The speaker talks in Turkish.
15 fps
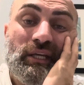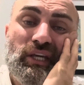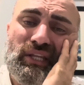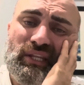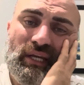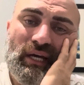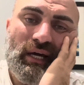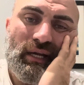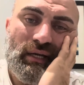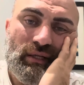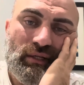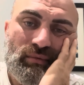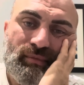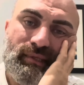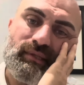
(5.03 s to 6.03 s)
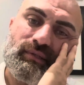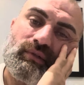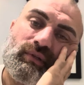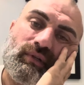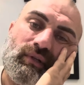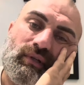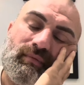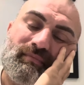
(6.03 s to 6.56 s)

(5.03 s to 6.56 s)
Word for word: İdeal bir e,